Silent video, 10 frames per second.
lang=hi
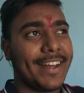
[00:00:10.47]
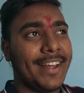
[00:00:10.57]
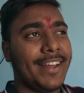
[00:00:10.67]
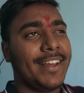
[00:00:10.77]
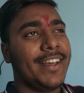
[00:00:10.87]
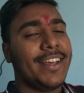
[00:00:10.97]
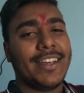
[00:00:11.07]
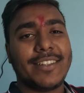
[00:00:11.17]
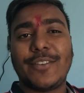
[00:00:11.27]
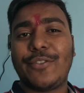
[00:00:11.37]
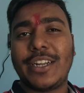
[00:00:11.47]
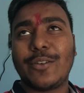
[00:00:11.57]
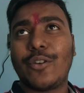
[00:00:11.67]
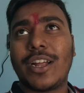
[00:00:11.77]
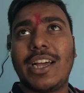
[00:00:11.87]
रहा है एसी
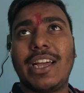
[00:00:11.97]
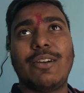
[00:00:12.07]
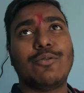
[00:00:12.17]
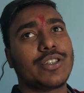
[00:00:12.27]
फिटिंग हो रहा है